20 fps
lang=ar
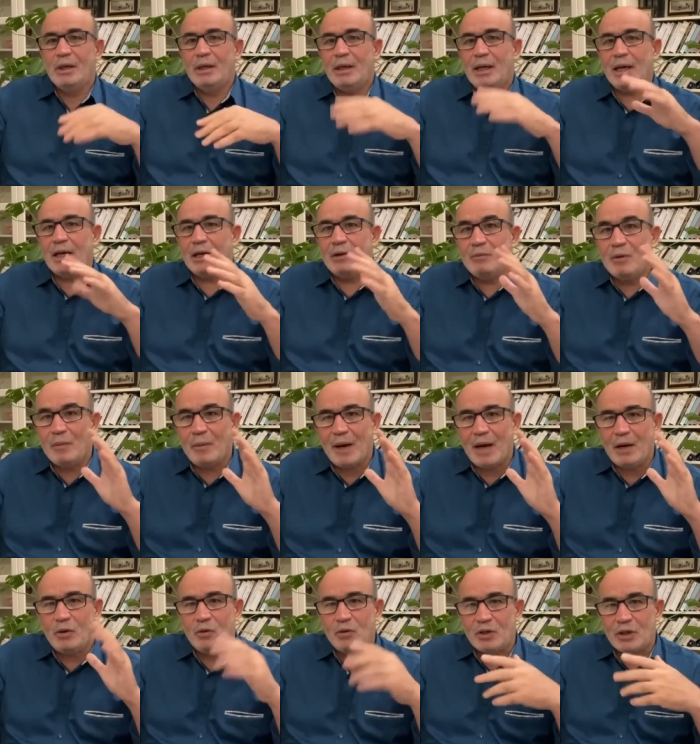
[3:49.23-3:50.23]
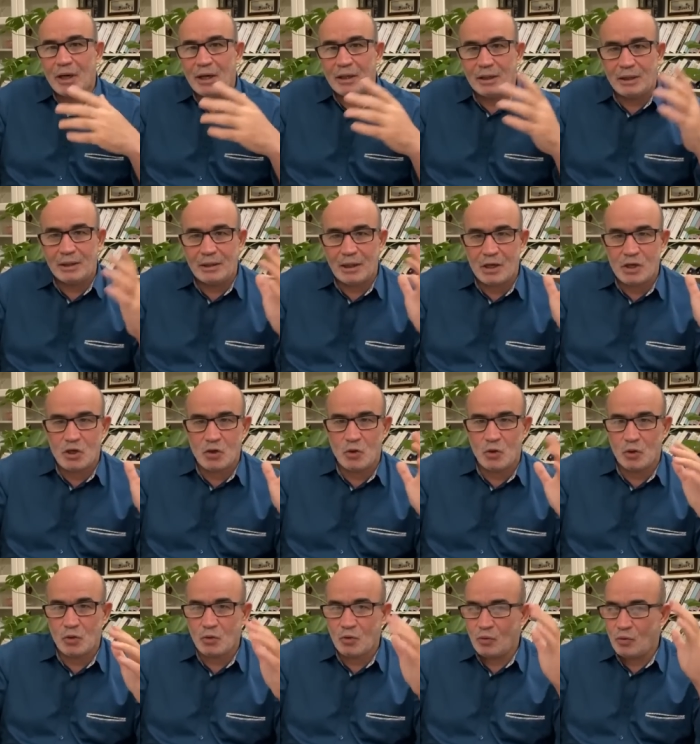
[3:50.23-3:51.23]
لكن ما بقالوش قضيه
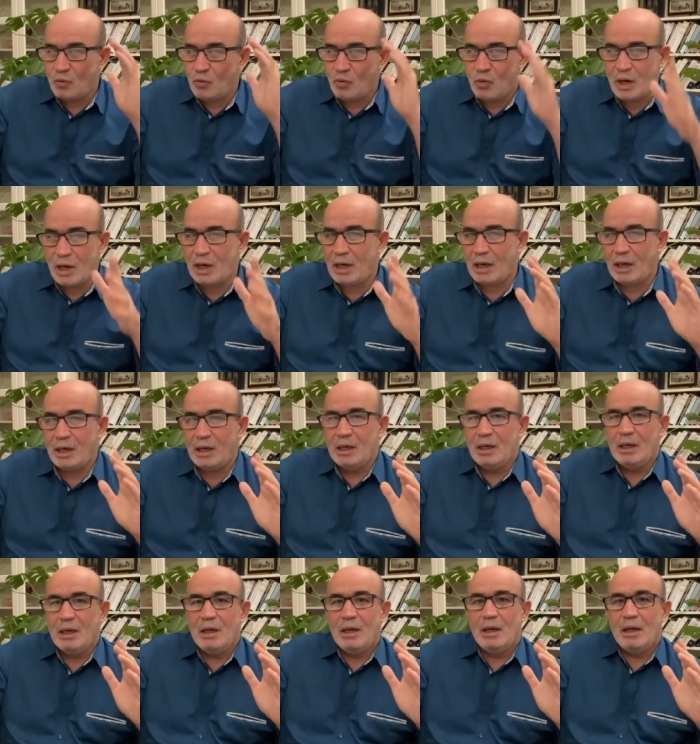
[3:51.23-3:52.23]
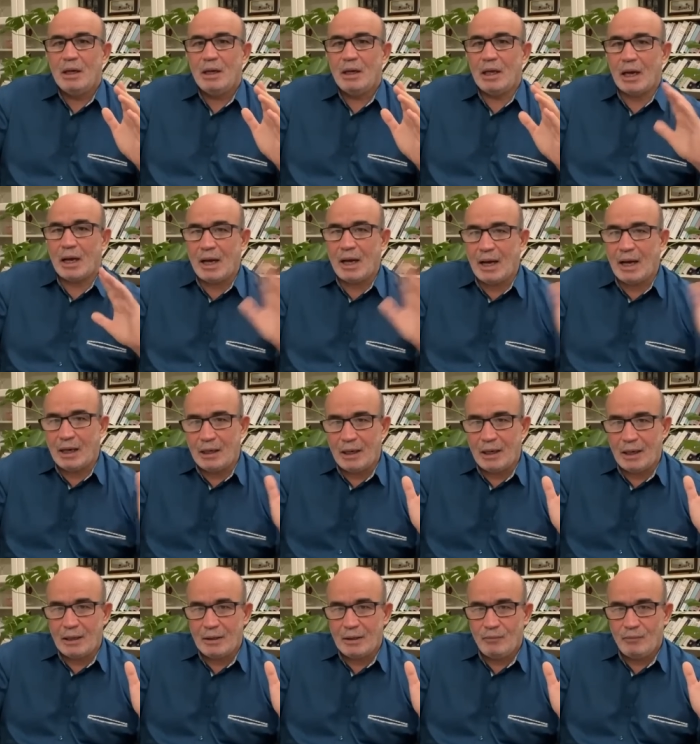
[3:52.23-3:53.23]
اشهر ويرحل
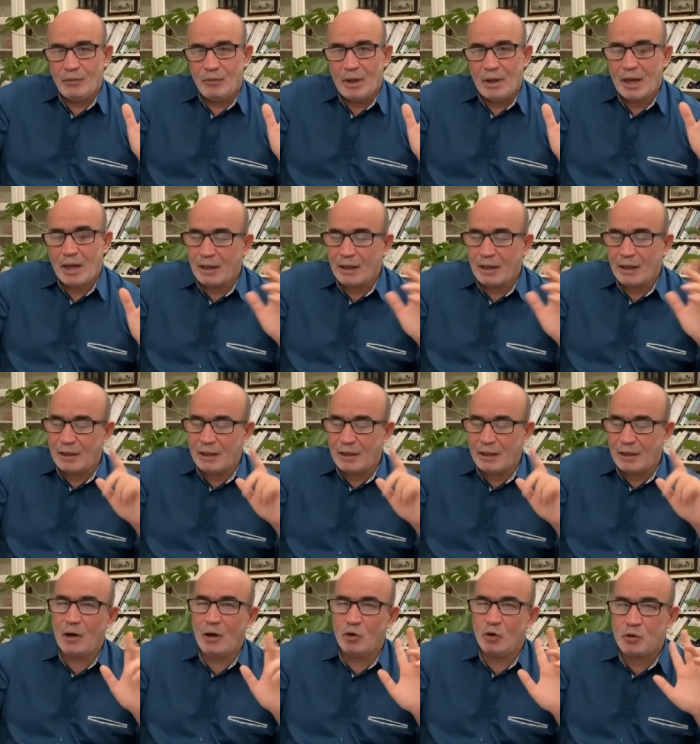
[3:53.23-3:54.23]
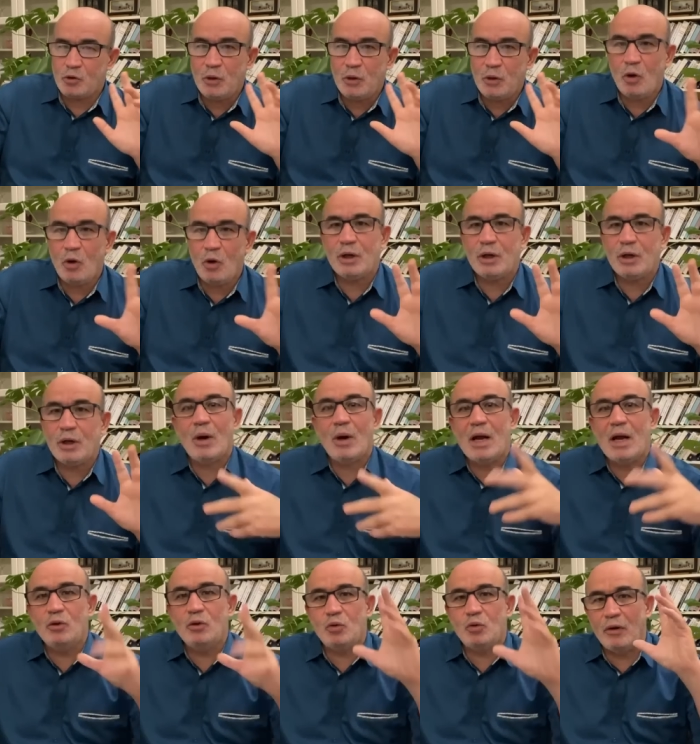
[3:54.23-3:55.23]
يعني هذا اذا ما رحلوش بحقنه
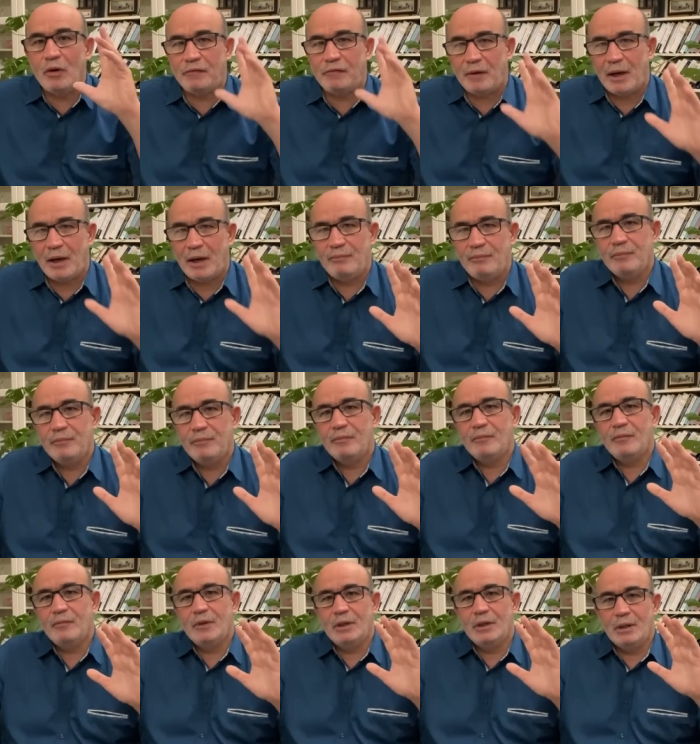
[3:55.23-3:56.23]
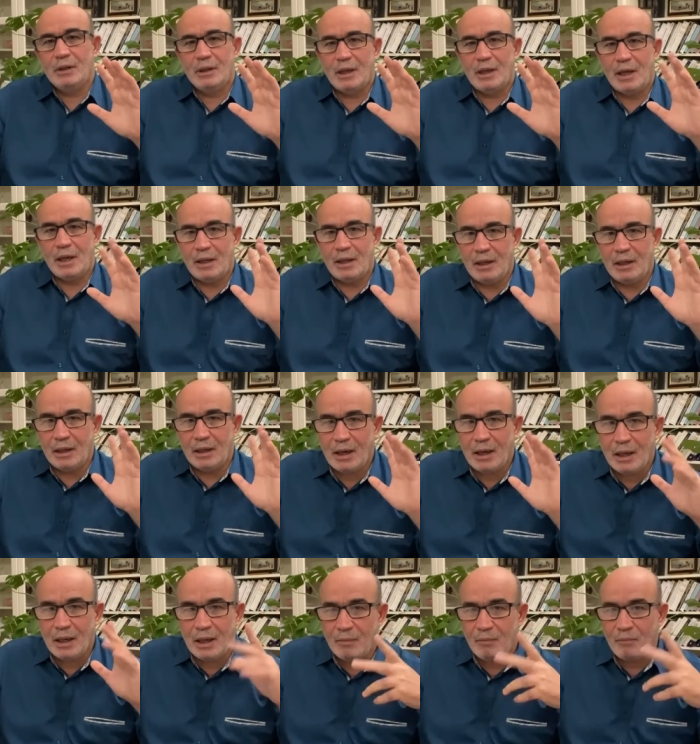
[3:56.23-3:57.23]
وقالوا توفى هذه
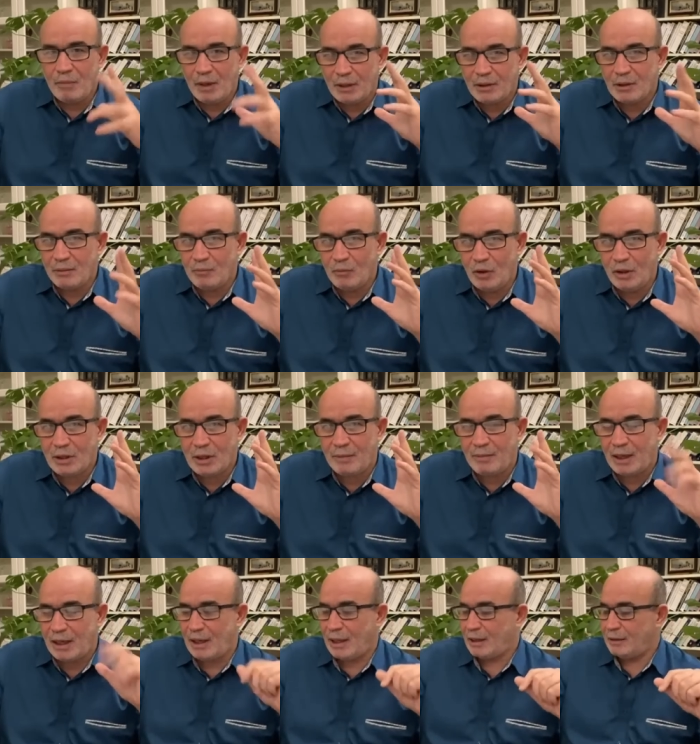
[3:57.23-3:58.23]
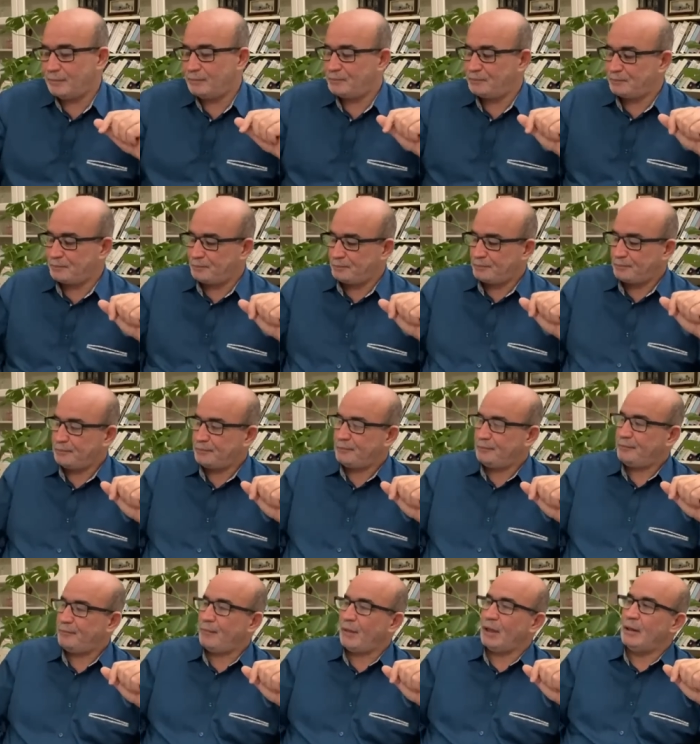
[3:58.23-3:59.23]
راح محتمل يعني
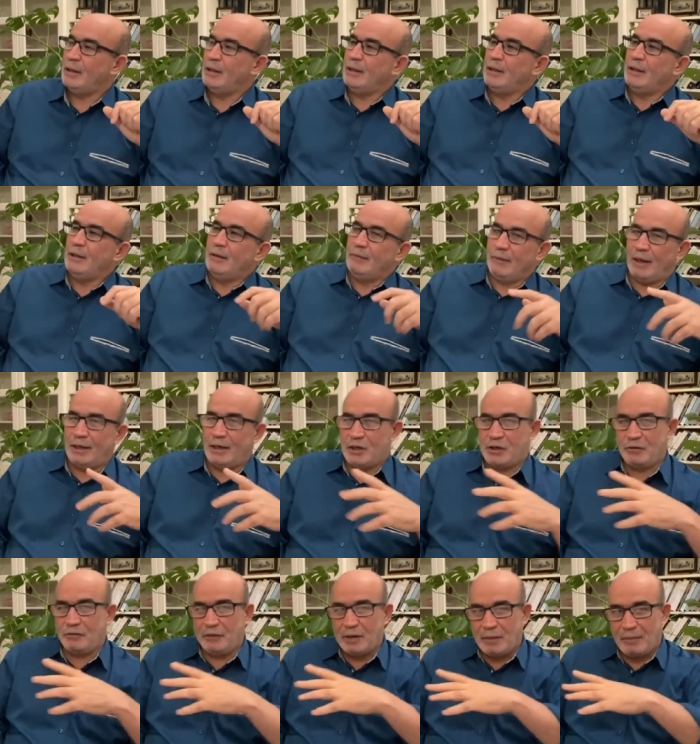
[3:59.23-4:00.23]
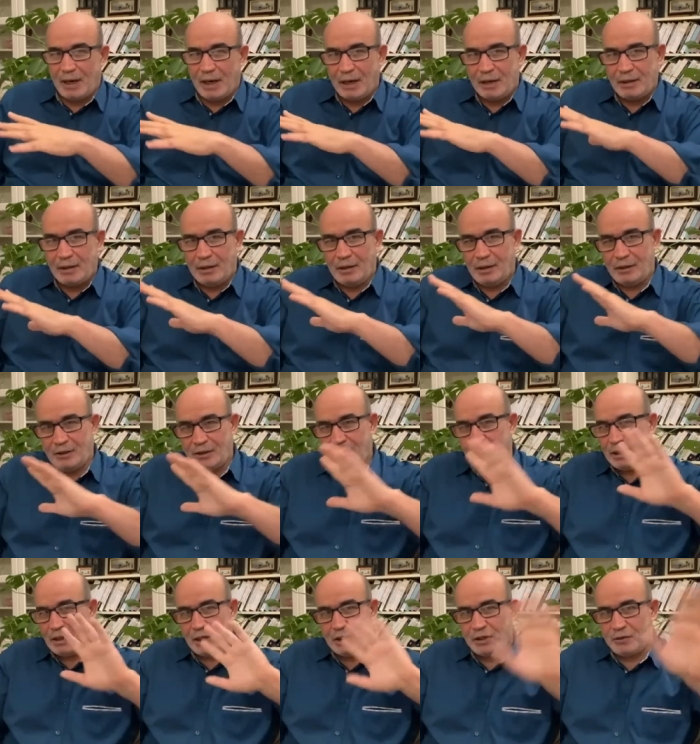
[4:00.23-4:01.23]
احنا شفنا مع هذا
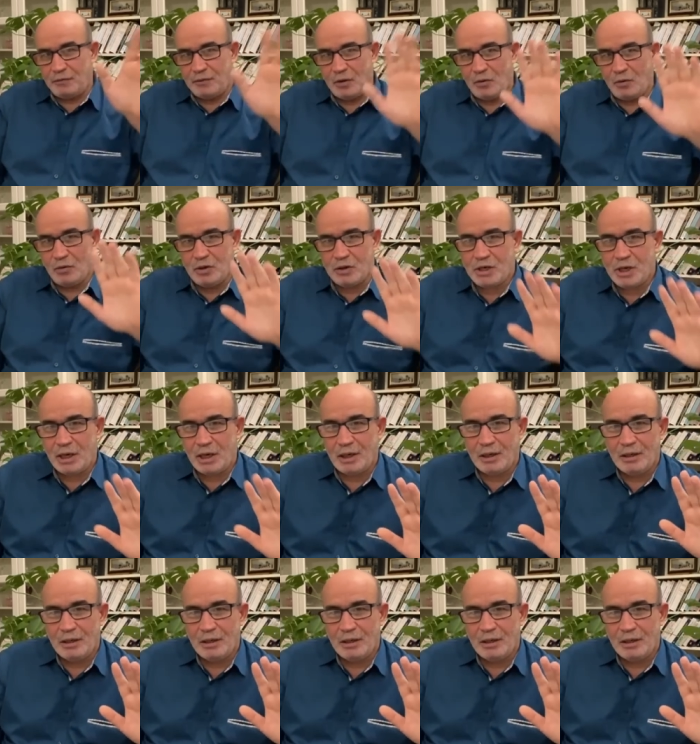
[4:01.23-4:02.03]
الجنرال شفنا كل شيء